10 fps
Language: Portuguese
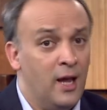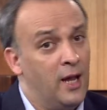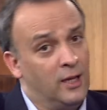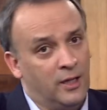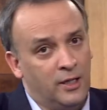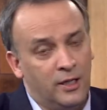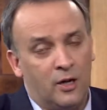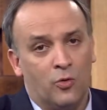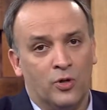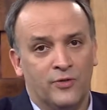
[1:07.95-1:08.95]
em
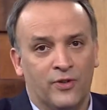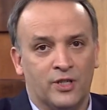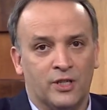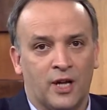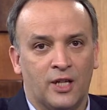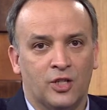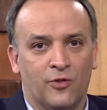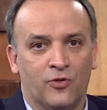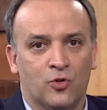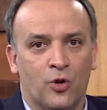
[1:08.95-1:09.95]
linha com a diversidade de
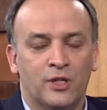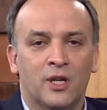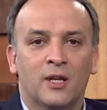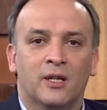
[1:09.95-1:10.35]
visões